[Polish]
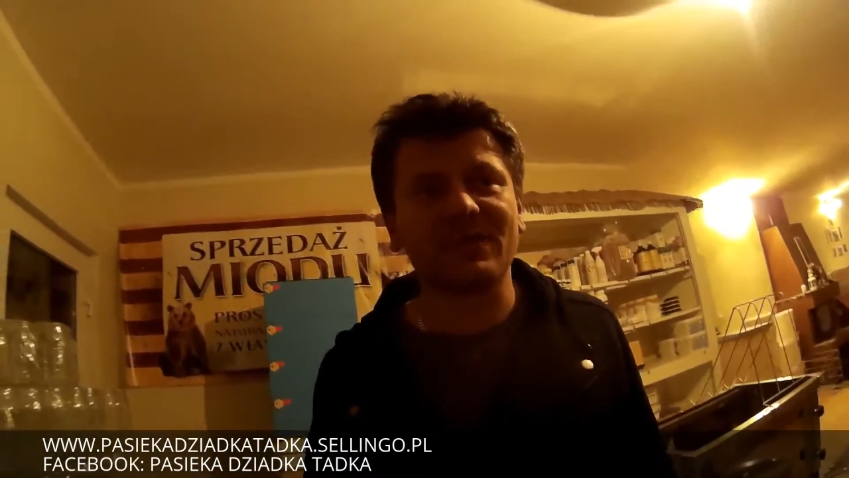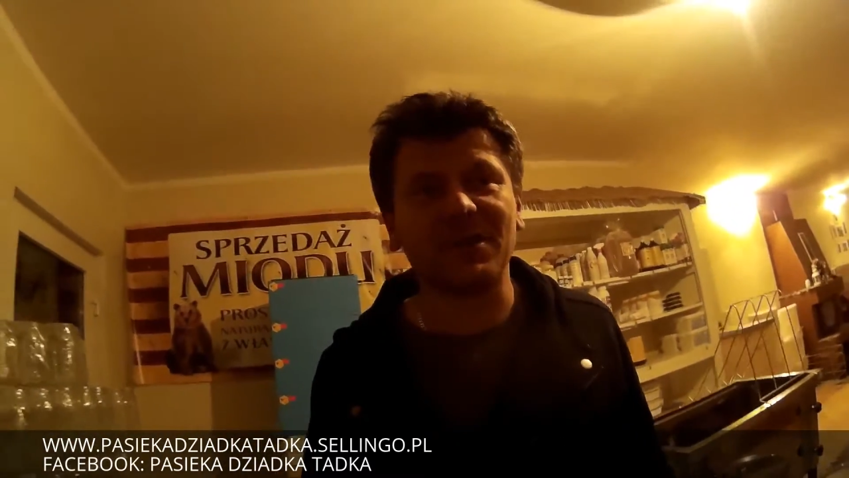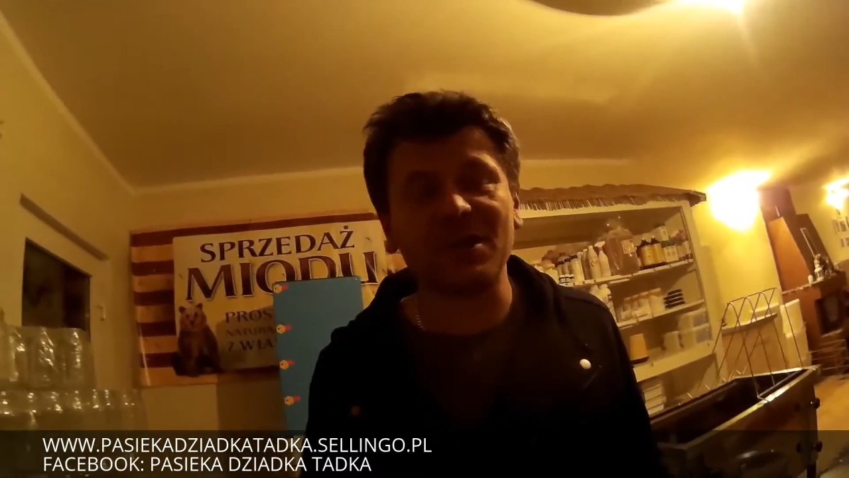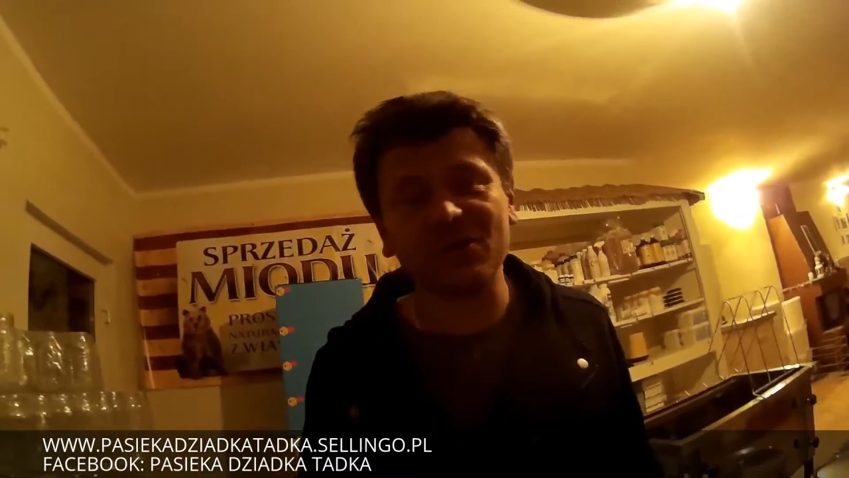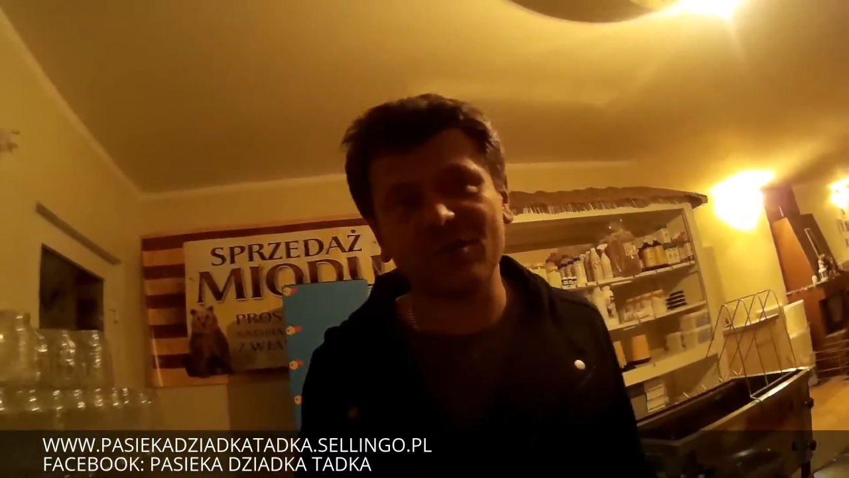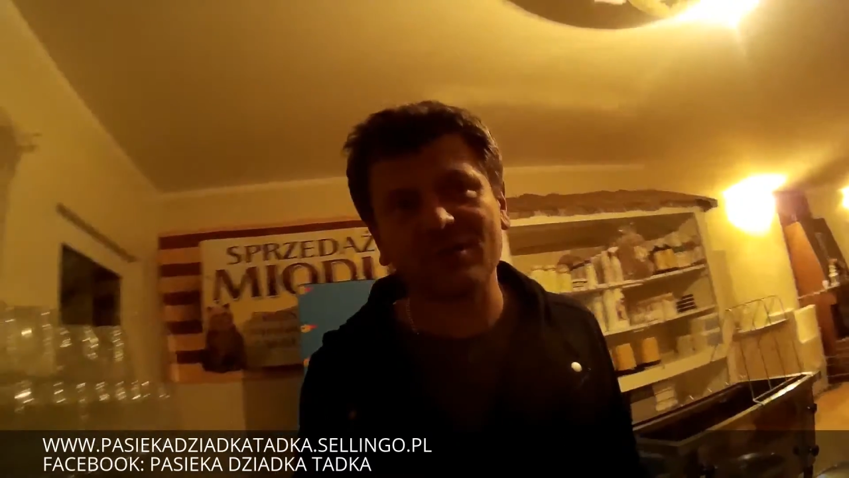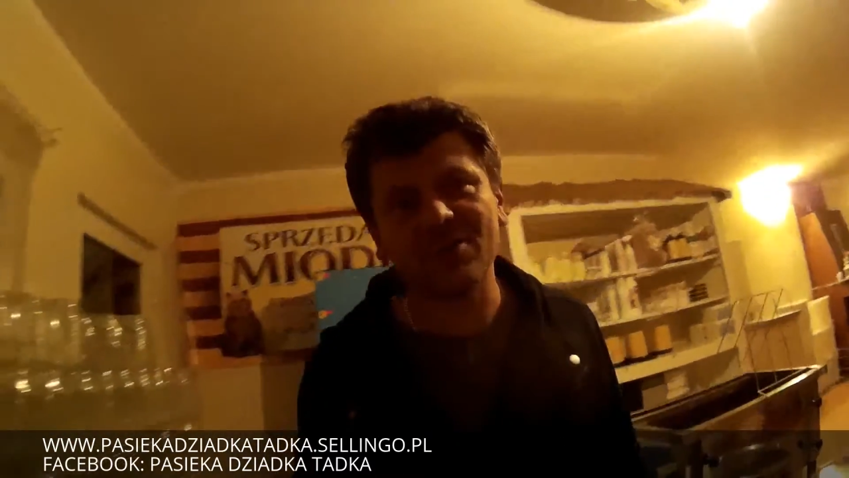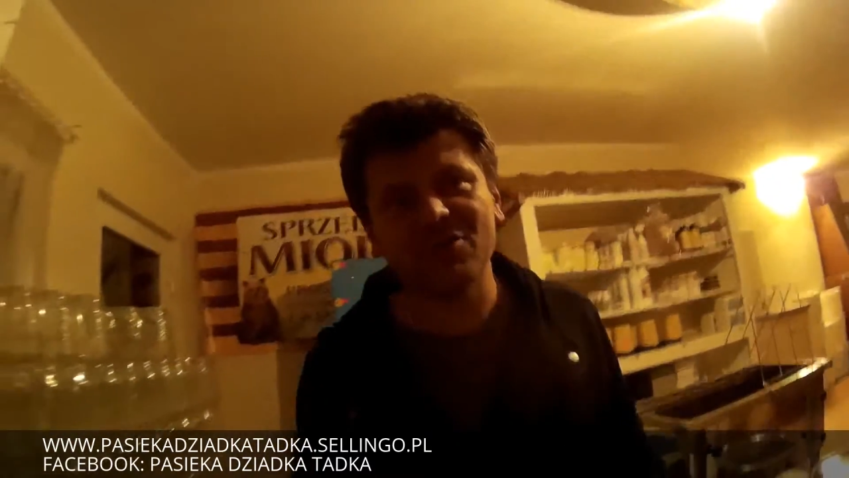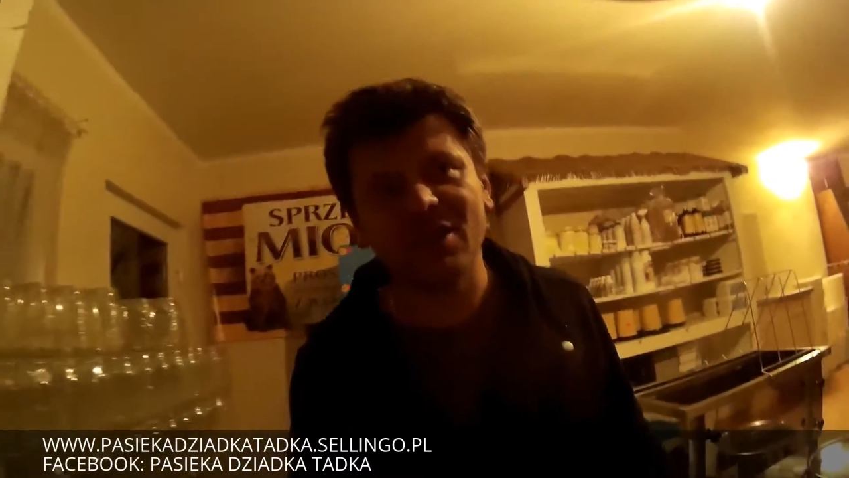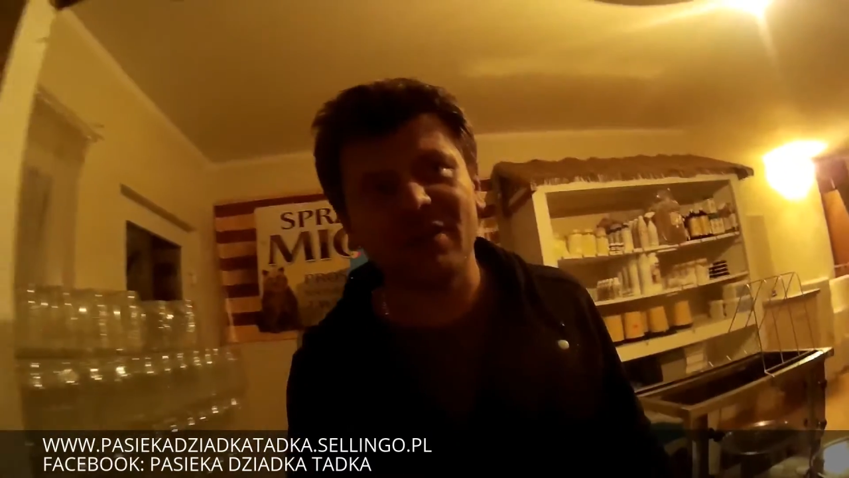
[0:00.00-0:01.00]
fajniejsze,
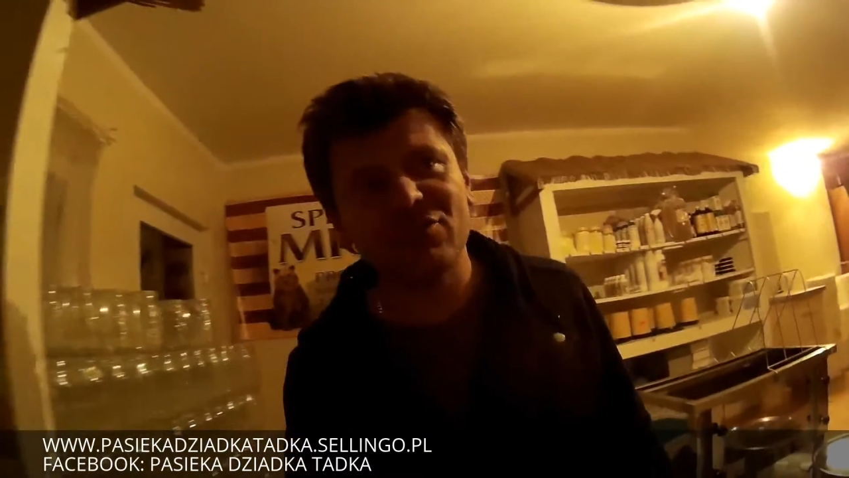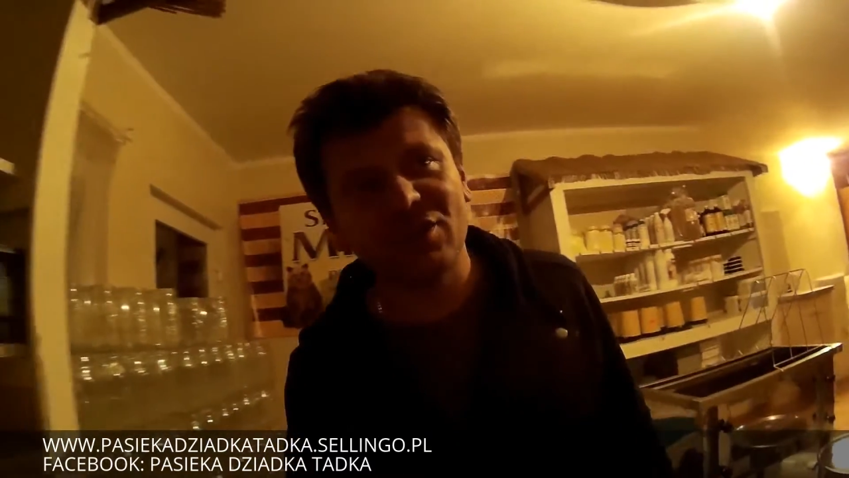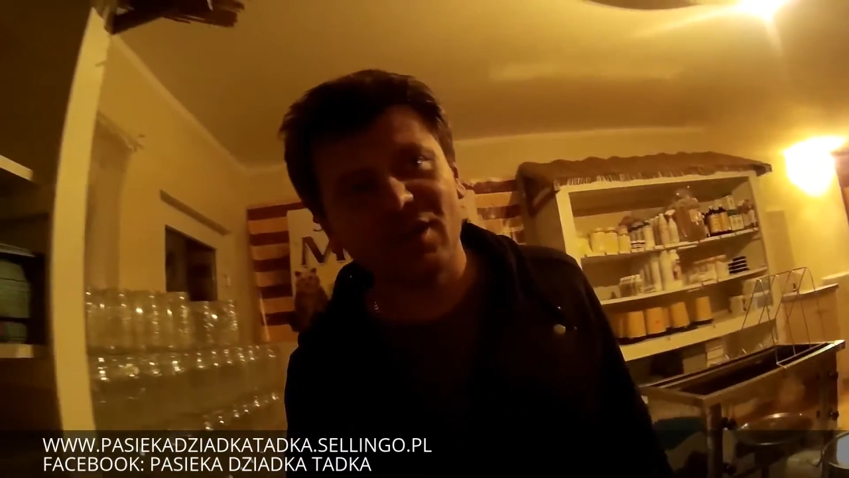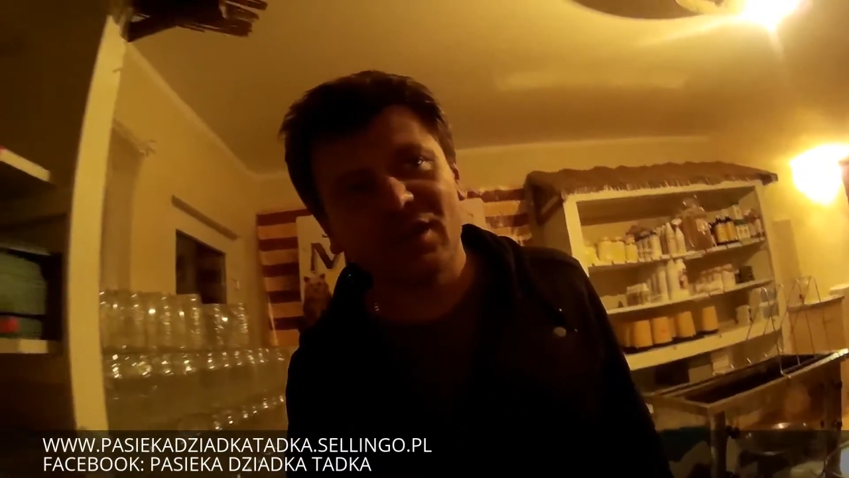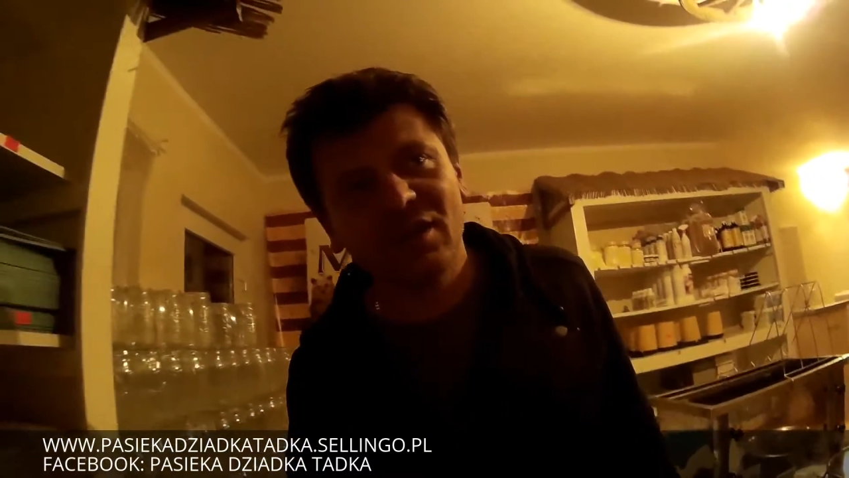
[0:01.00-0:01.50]
coraz ciekawsze,